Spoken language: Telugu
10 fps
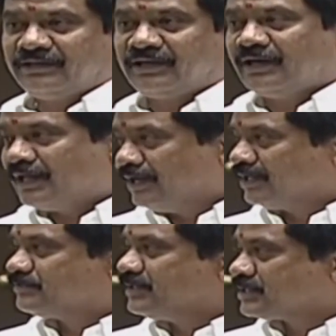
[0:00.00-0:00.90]
కళ్యాణ
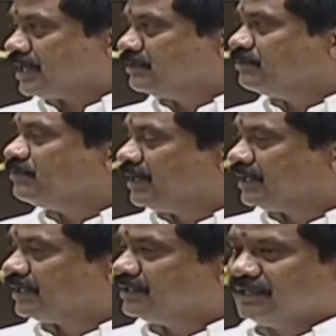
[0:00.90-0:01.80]
లక్ష్మి షాది
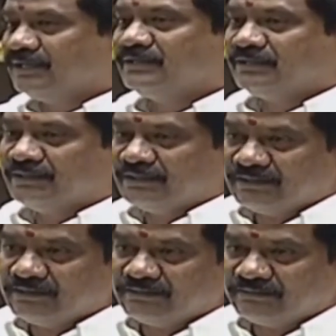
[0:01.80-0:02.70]
ముబారక్ కింద
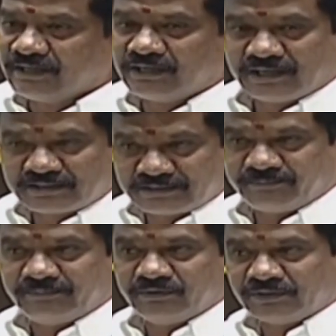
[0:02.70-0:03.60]
వారికి లక్ష
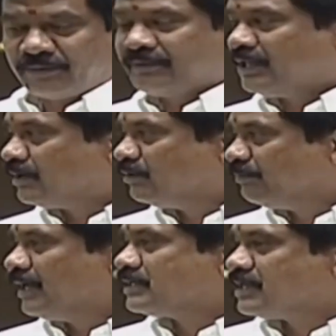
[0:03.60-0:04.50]
నూట పదహారు
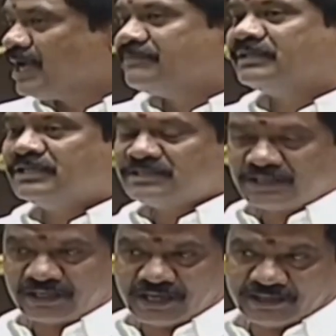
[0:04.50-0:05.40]
రూపాయల సాయం
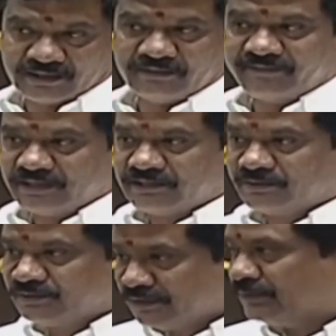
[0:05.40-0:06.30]
అందించే కార్యక్రమం ఏదైతే
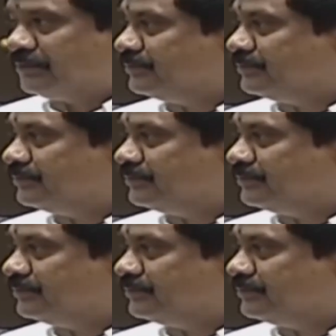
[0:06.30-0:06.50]
ఉన్నదో